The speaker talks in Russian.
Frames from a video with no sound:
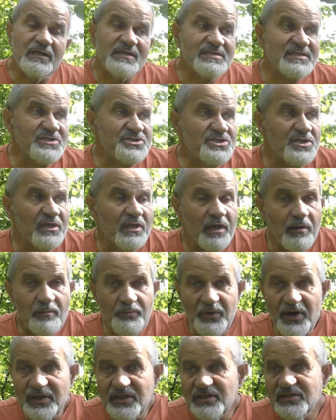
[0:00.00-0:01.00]
различные
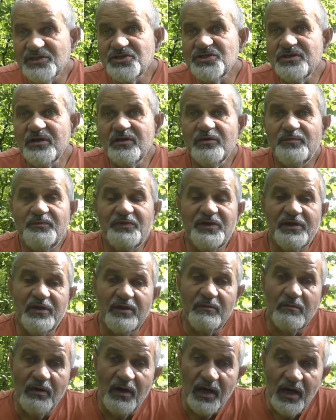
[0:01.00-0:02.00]
компании начинают
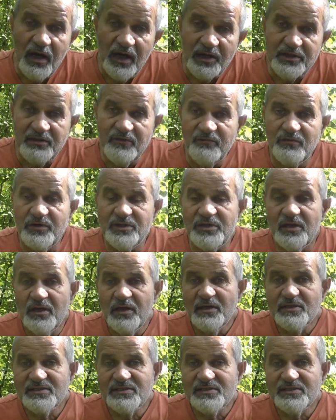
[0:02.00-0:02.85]
переманивать